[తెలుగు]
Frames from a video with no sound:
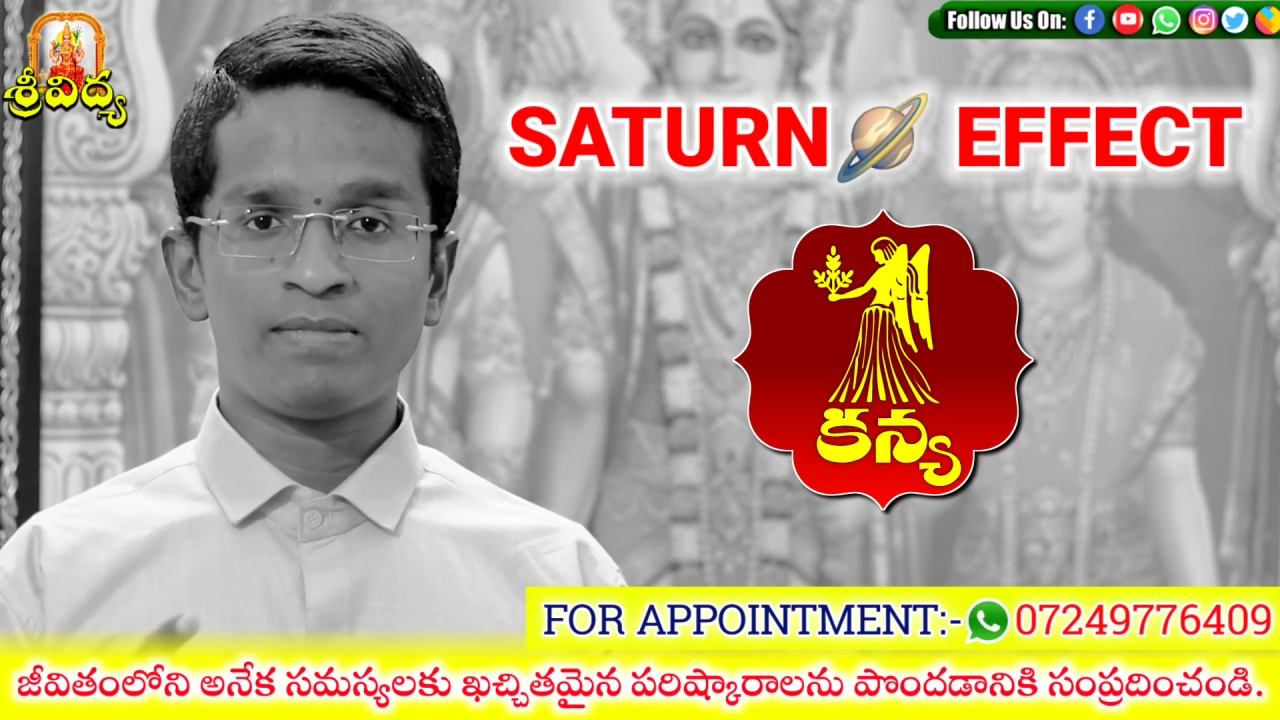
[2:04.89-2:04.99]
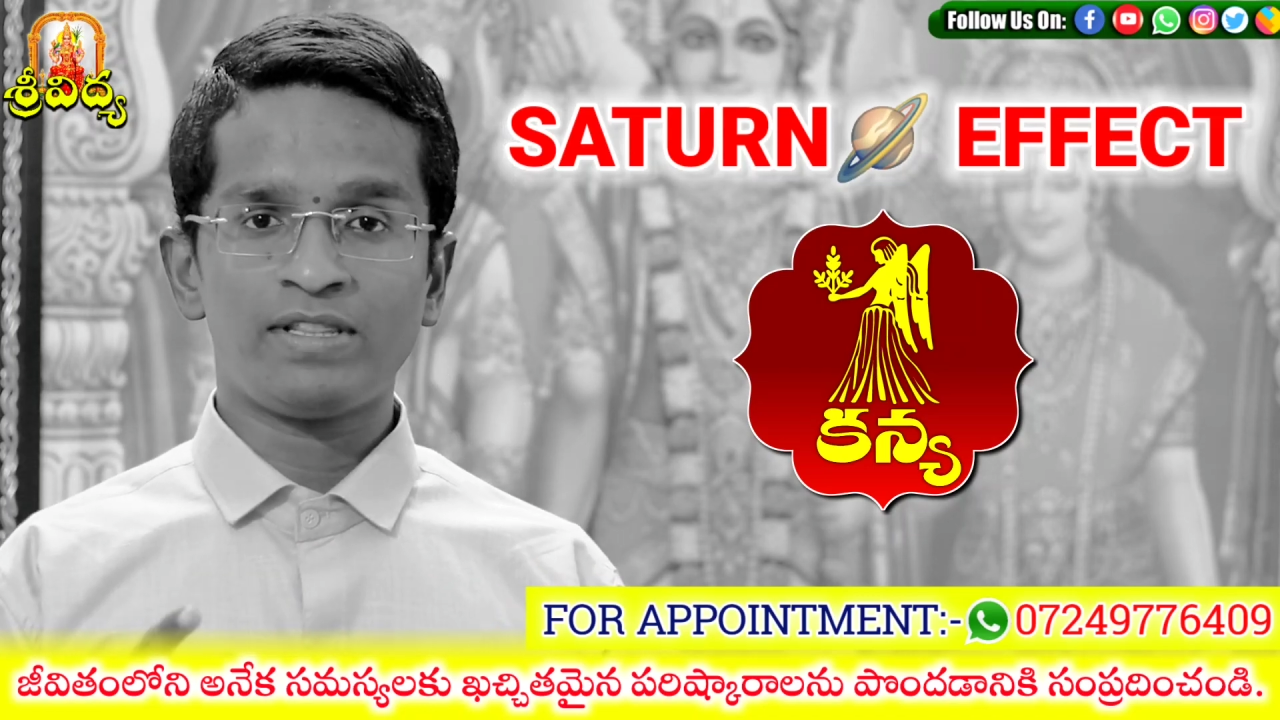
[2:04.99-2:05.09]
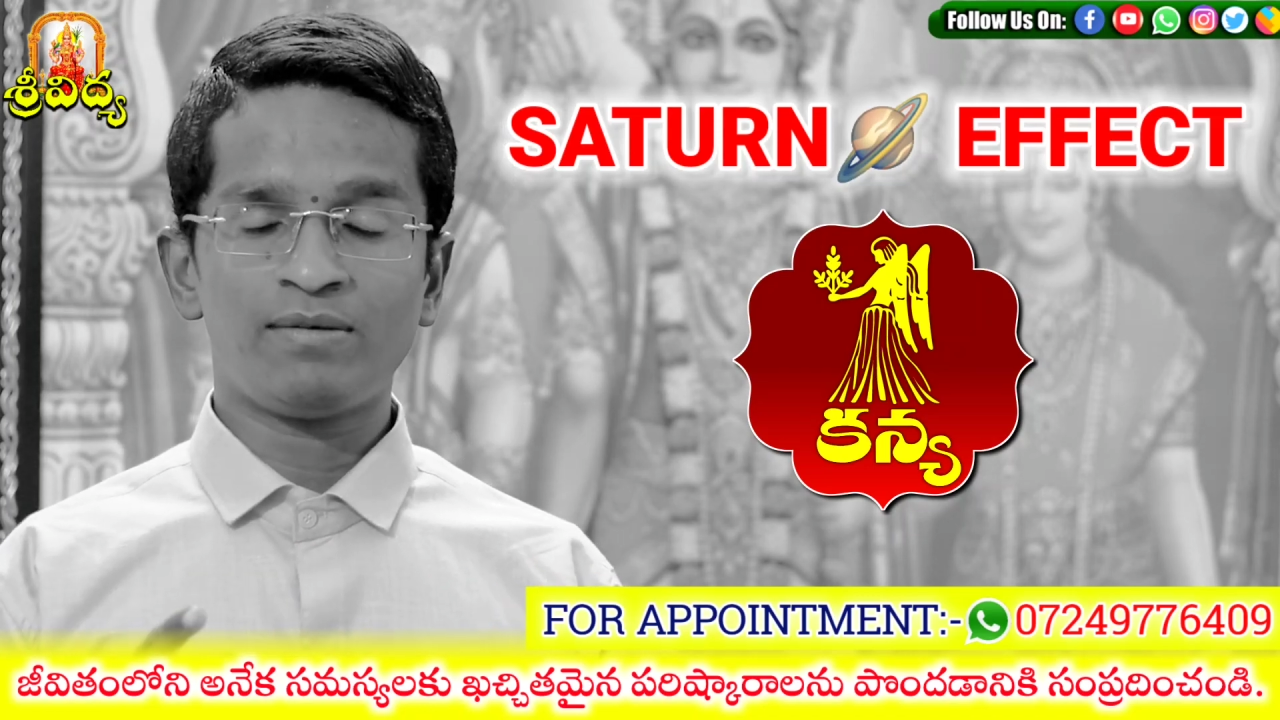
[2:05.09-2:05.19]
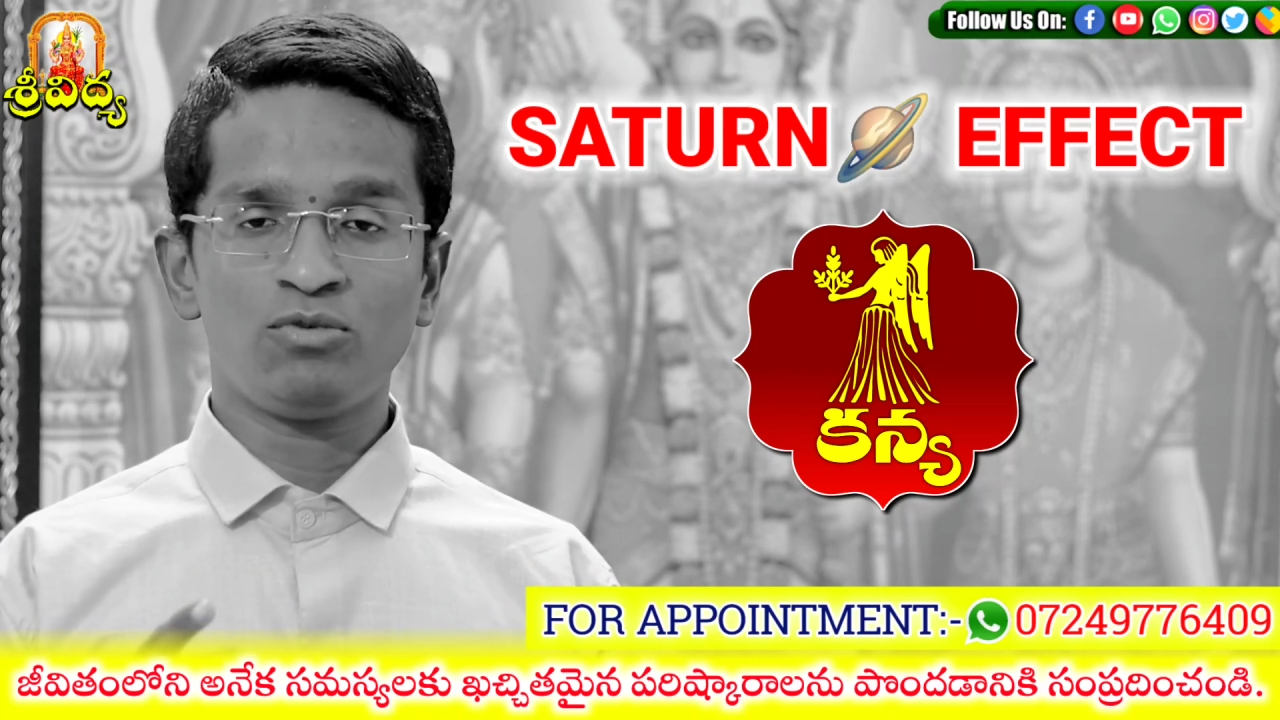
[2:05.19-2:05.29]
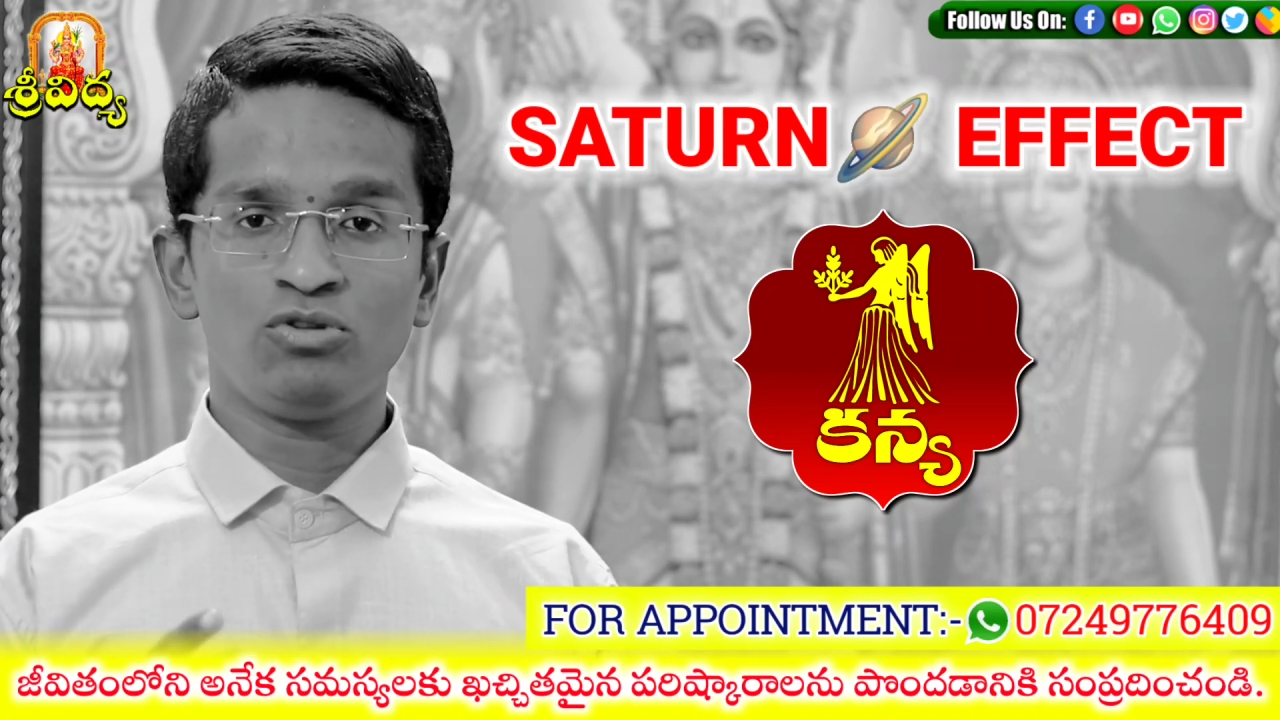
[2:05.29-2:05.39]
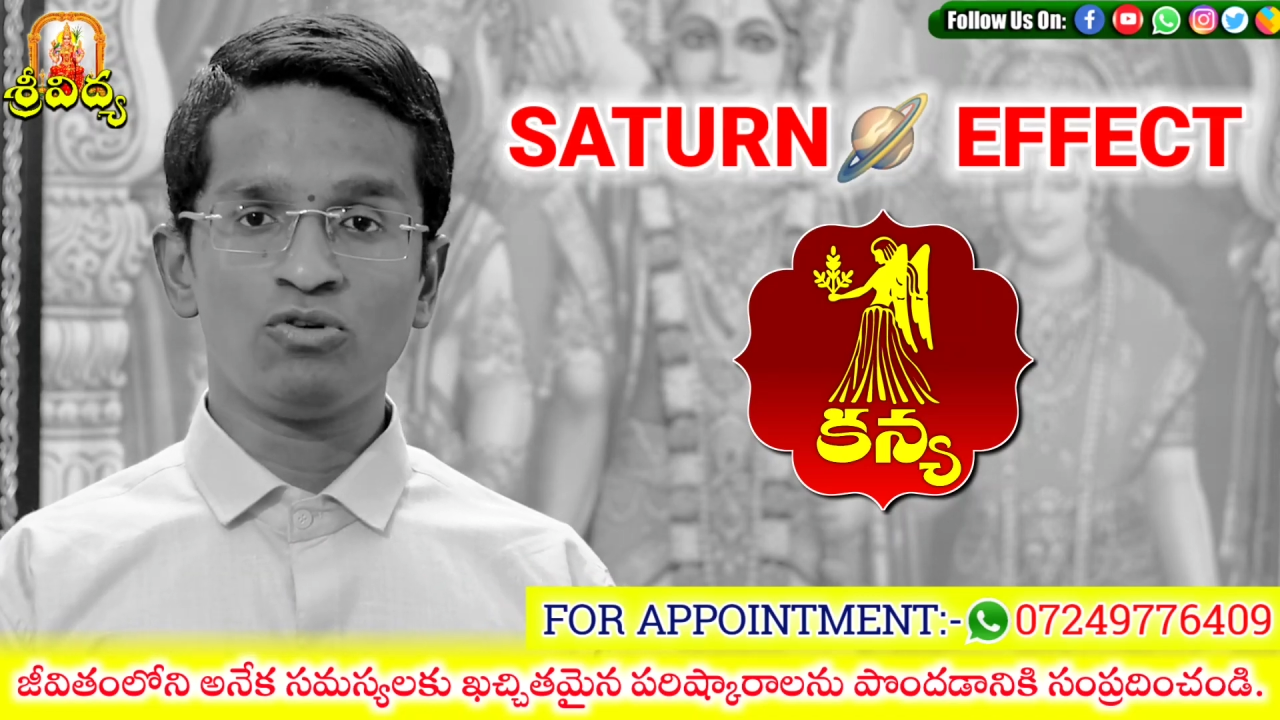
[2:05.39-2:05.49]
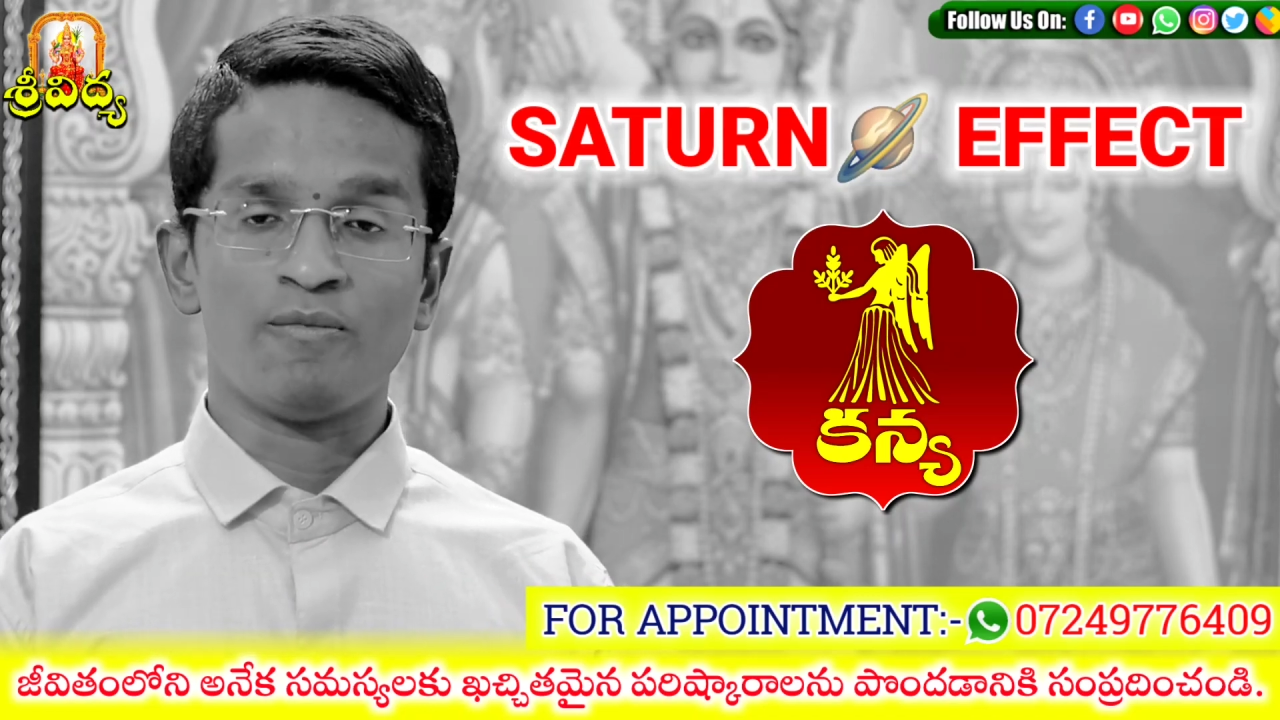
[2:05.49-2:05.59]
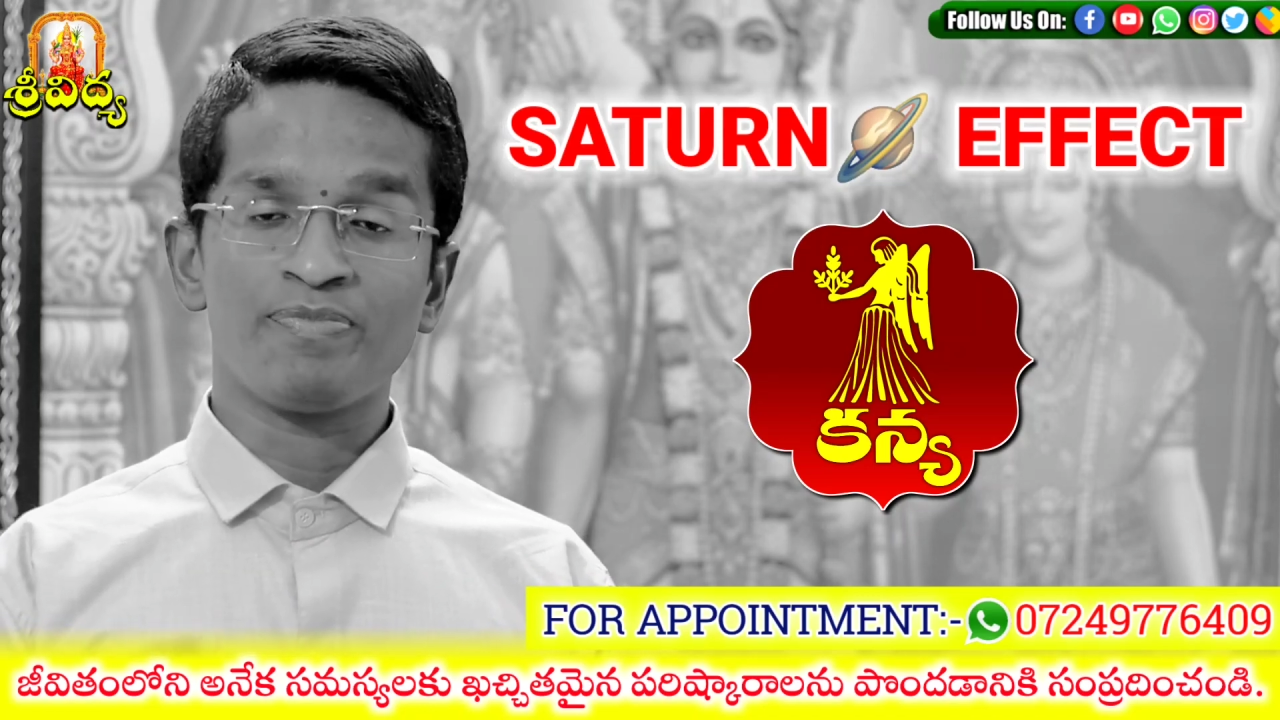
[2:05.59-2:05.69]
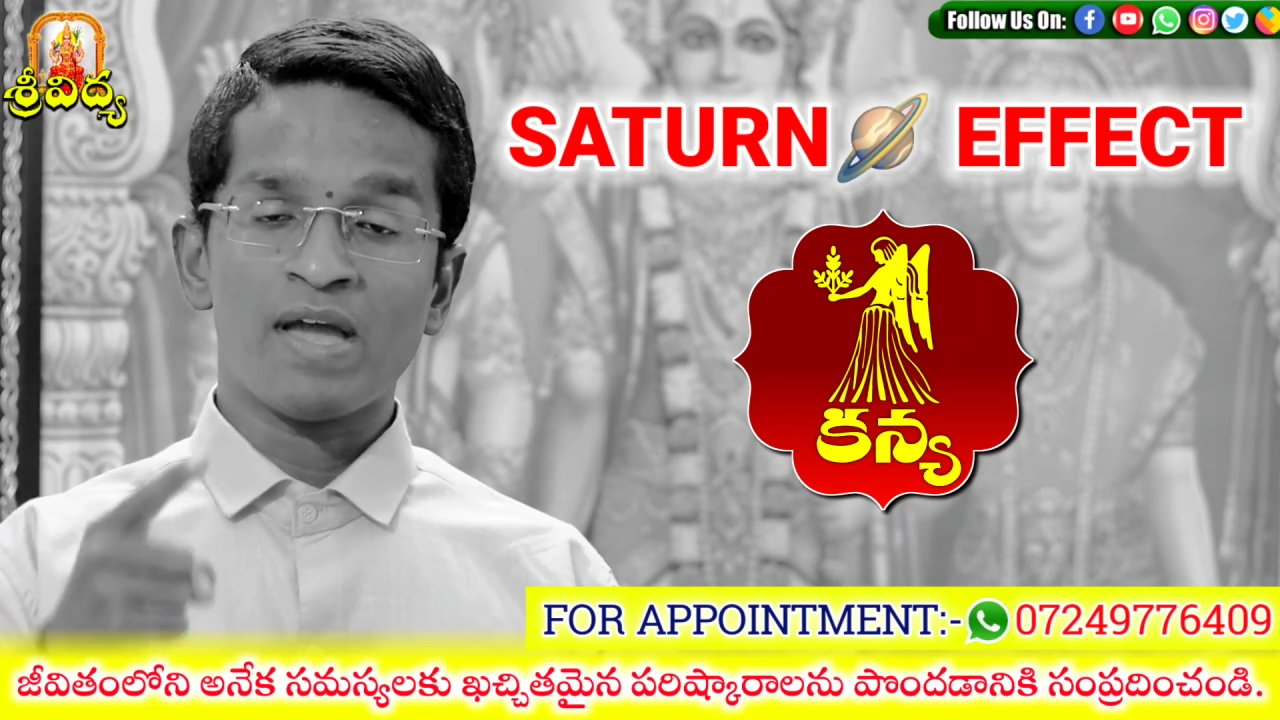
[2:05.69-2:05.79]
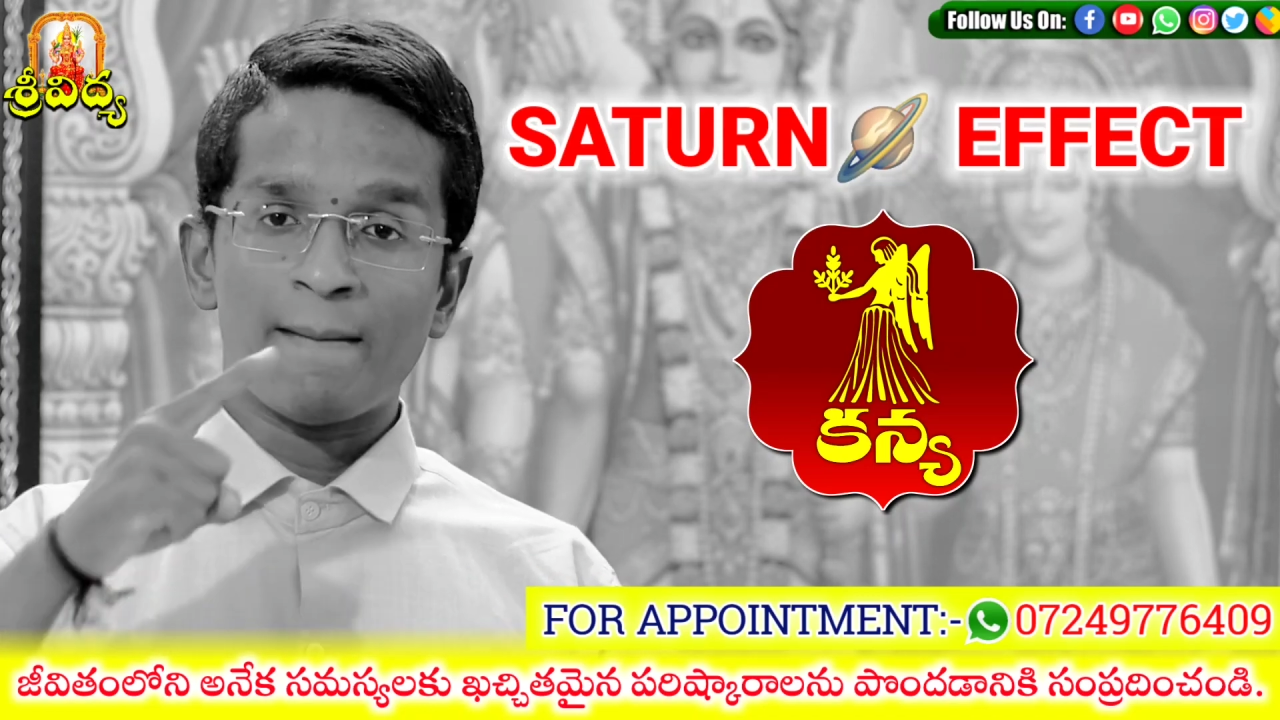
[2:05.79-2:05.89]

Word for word: సంబంధం ఉందో